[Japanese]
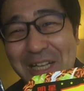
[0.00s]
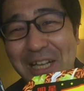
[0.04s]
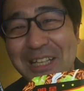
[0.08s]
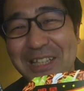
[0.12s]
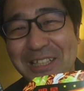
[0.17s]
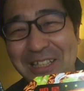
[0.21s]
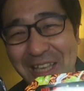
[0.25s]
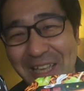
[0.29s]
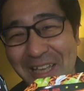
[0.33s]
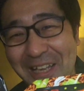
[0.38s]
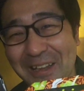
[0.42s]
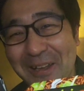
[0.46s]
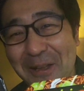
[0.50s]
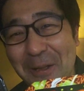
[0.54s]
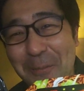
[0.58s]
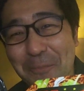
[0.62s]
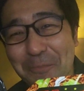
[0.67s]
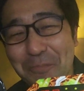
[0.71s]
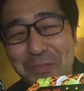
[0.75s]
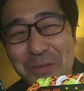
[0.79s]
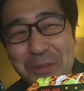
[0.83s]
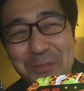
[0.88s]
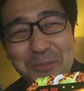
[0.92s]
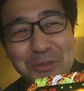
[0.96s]
たんで、
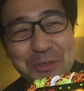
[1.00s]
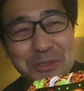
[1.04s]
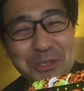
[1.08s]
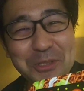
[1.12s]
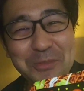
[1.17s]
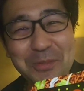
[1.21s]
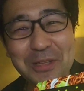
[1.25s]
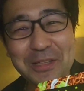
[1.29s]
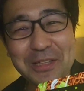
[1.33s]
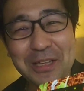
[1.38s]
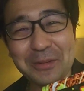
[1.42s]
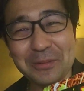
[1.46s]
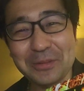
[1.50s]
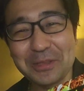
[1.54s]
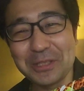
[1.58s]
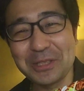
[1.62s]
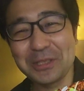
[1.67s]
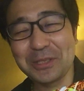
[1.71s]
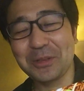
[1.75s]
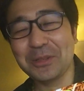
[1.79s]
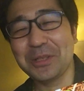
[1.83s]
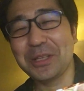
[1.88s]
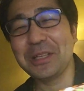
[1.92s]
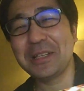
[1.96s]
娘と一
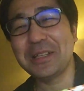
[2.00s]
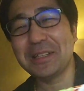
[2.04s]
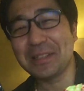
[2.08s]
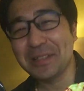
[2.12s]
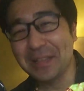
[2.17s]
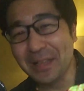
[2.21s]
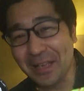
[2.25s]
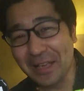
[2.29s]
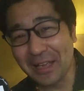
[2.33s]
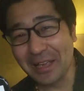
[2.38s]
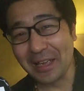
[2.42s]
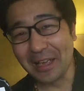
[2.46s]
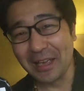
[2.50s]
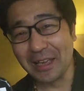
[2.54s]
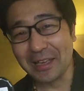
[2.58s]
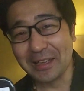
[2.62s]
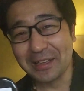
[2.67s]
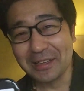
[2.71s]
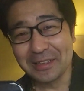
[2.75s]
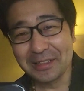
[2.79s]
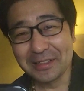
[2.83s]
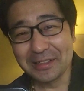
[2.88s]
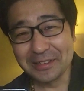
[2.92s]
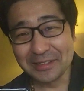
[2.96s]
緒に行って、
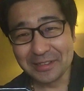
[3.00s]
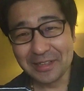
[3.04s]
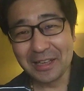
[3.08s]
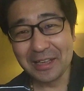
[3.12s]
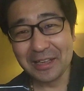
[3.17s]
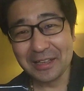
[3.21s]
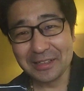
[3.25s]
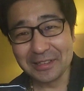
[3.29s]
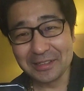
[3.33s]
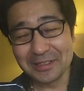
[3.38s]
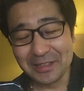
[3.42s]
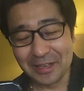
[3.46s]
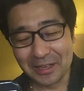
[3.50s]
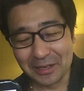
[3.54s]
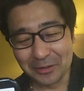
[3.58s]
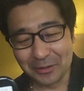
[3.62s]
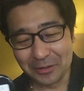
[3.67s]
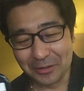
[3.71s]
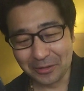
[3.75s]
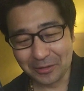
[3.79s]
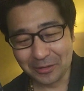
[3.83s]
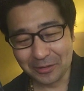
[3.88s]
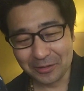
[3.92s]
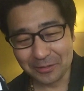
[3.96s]
ね、あ
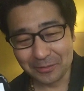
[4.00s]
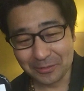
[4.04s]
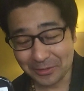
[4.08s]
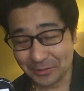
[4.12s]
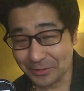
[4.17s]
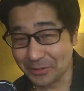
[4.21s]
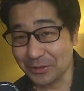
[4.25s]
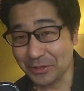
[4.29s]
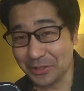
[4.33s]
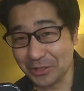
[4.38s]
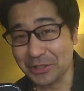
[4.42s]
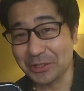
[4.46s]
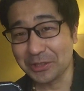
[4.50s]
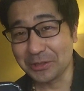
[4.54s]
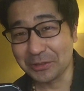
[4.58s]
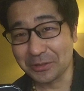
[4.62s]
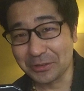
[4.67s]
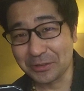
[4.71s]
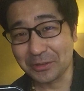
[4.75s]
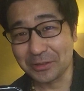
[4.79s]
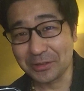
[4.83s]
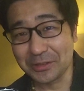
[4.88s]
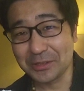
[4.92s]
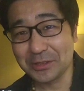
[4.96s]
の私の親友
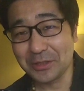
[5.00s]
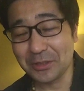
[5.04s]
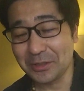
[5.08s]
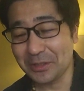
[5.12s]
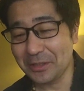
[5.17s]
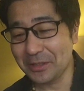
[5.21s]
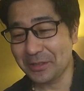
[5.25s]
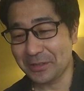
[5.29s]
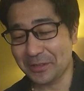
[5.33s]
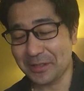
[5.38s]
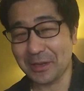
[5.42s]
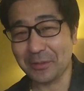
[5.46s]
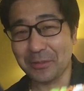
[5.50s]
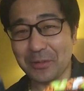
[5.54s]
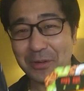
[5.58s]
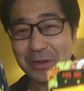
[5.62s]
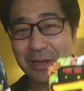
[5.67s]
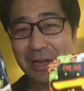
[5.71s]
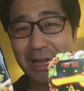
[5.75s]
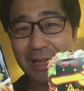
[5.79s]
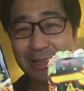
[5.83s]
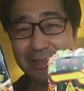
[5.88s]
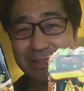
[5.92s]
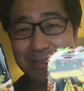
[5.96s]
と一緒に行ってこれ
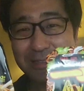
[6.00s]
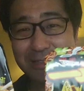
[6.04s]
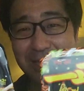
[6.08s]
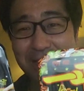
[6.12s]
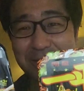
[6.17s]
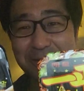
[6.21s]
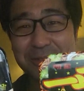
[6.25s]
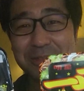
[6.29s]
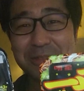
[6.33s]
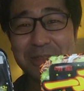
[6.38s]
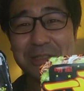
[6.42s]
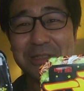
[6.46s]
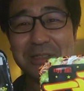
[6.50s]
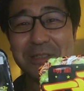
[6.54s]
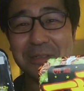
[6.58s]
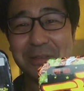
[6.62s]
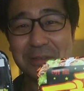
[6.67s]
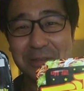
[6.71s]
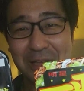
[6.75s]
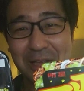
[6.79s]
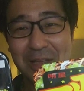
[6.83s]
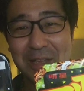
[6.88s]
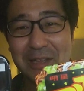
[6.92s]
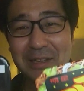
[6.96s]
買ってるんですよ
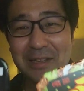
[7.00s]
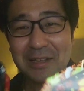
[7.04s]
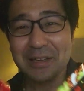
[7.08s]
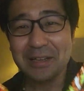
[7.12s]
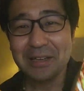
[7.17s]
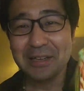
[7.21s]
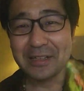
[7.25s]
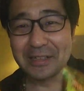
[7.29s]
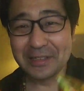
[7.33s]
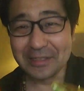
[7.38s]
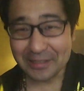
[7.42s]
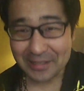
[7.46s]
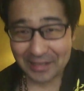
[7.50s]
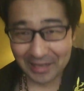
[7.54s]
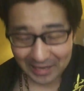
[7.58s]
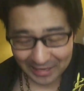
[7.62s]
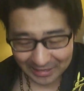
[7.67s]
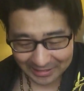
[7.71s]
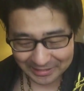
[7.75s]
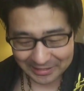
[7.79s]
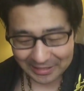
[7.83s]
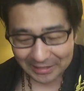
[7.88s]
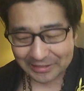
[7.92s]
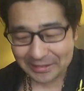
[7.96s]
ねいや
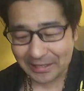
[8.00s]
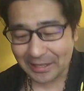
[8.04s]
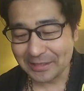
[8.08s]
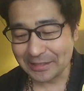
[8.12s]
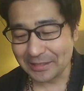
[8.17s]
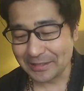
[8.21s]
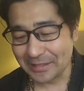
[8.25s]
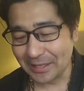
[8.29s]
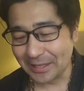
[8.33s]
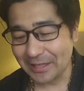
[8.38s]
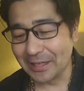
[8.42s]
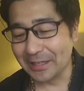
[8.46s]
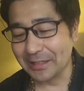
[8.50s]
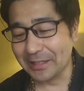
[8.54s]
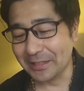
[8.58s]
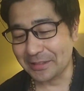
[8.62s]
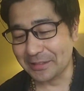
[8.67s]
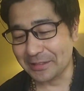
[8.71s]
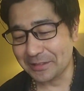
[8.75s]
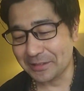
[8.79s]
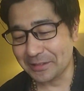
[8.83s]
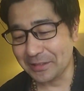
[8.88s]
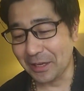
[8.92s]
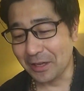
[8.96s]
ありがたいですありがたい
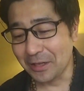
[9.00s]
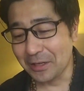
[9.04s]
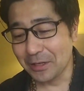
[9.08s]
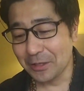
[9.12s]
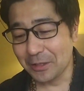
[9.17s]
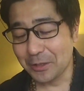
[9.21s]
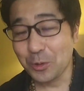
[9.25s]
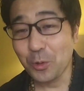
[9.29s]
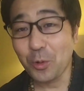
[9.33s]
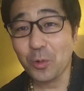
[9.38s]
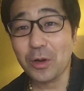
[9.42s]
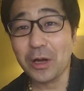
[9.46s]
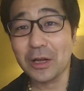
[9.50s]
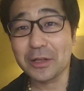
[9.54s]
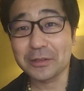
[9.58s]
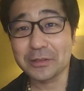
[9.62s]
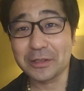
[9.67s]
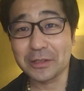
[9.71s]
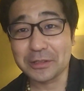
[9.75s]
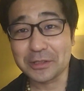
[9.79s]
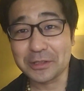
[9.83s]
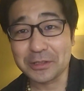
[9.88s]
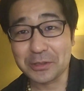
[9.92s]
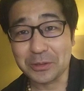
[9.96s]
ですいや良かっ
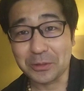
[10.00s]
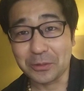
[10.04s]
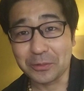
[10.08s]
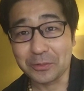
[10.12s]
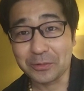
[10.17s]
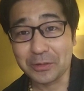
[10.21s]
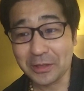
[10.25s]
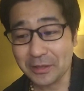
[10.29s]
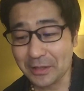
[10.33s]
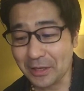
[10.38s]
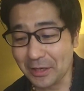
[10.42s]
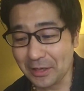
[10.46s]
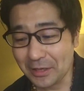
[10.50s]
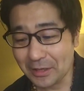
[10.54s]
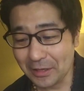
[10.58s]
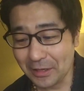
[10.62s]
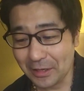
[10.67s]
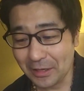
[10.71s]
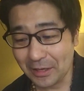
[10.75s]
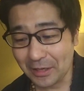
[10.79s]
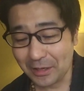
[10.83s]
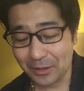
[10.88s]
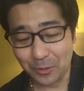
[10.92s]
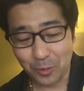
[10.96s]
たですよ値段
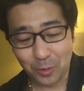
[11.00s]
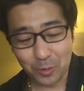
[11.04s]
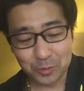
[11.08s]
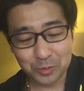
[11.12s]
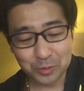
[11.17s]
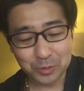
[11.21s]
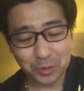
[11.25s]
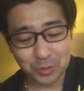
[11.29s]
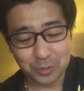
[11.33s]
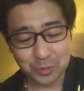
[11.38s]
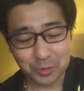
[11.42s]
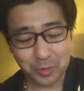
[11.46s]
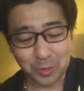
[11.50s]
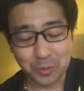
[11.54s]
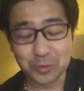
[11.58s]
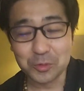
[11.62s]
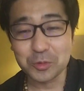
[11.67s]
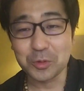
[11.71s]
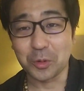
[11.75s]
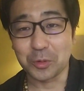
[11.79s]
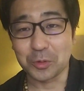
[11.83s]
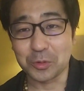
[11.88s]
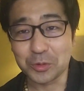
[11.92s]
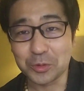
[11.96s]
が6ドル
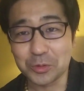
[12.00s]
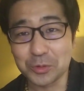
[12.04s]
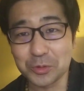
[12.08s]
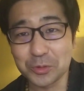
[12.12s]
6ドル